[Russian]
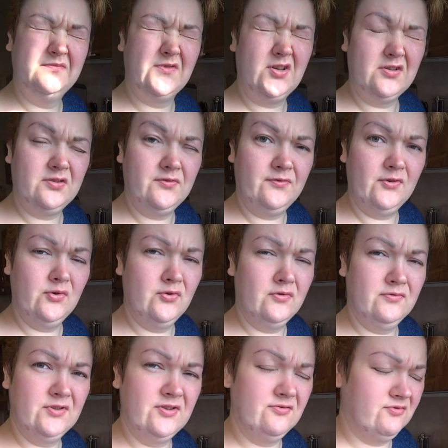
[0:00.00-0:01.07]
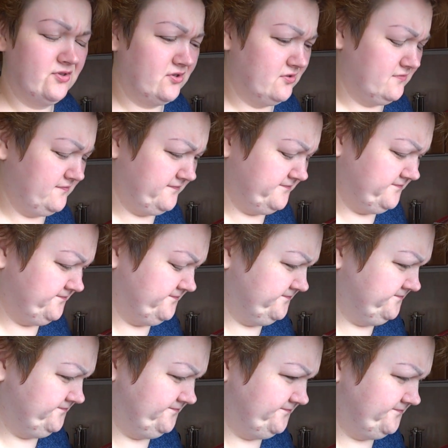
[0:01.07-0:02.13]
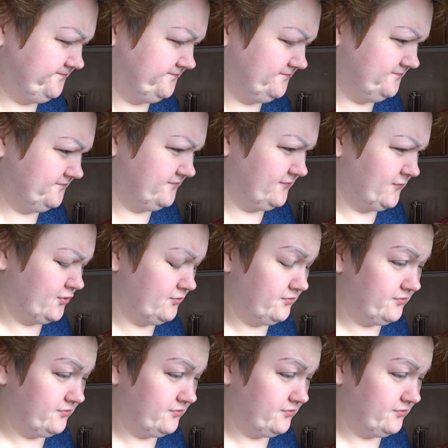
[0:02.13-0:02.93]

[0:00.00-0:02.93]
Как-то фигово, девочки. Вот.